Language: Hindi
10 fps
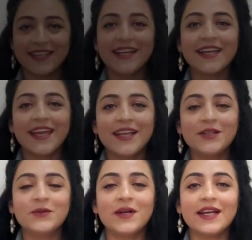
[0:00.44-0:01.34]
हेलो
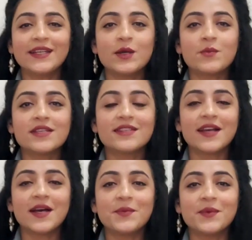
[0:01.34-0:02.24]
एंड
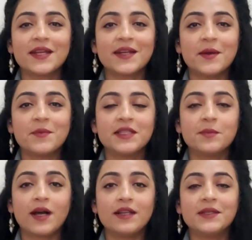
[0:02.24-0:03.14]
नमस्कार मेरा नाम है
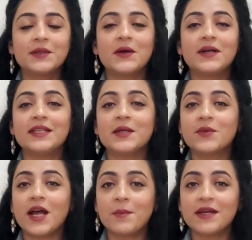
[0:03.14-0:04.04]
दीपाली कॉल
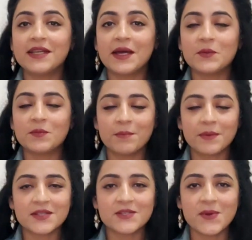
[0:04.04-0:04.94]
इमरामा टैरो में
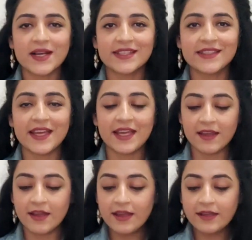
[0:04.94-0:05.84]
आपका स्वागत है
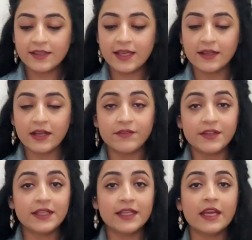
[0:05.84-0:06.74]
ये एक लव
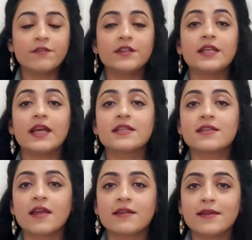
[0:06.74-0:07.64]
रीडिंग है फॉर द नेक्स्ट
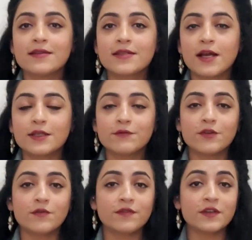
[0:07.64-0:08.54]
टेन डेज स्टार्टिंग
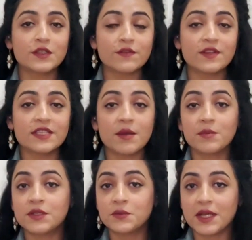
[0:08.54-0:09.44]
फ्रॉम फर्स्ट ऑफ
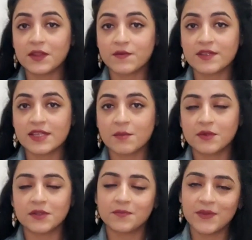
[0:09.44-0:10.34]
दिसंबर टू टेंथ ऑफ
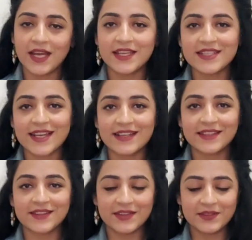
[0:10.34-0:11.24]
दिसंबर आइए स्टार्ट करें